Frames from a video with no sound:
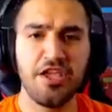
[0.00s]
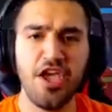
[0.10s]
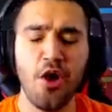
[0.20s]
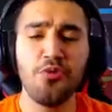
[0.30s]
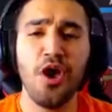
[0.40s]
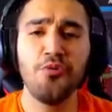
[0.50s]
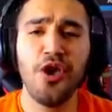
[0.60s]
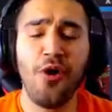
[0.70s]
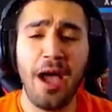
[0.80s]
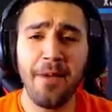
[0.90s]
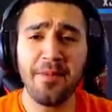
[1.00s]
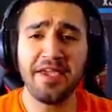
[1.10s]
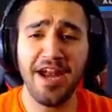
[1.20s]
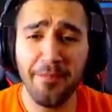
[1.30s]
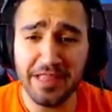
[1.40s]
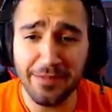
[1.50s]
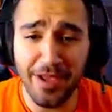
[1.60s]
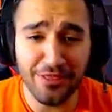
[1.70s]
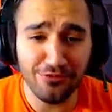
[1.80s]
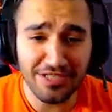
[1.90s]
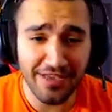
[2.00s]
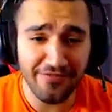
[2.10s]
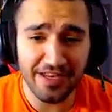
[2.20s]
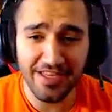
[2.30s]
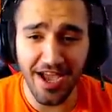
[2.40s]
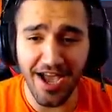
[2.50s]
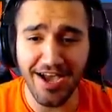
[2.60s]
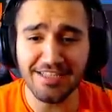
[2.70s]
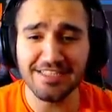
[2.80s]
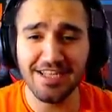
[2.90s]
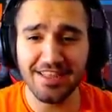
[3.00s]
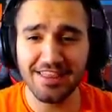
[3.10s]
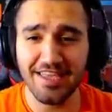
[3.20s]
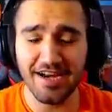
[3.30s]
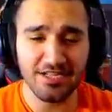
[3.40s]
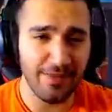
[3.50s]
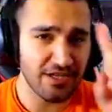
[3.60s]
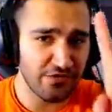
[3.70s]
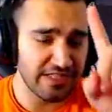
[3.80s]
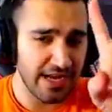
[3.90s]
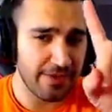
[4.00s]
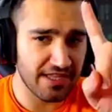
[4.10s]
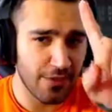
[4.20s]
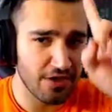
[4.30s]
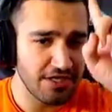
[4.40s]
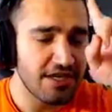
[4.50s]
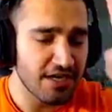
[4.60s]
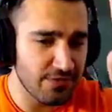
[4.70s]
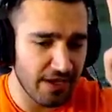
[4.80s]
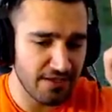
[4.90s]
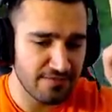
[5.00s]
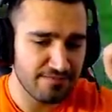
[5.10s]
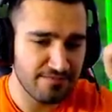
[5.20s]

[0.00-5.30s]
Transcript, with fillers: يو يو يو حبايبي الكرام مثل ما انتم شايفين يا اساتي ركزوا معي شوف السينماتيك اول شيء ركزوا معي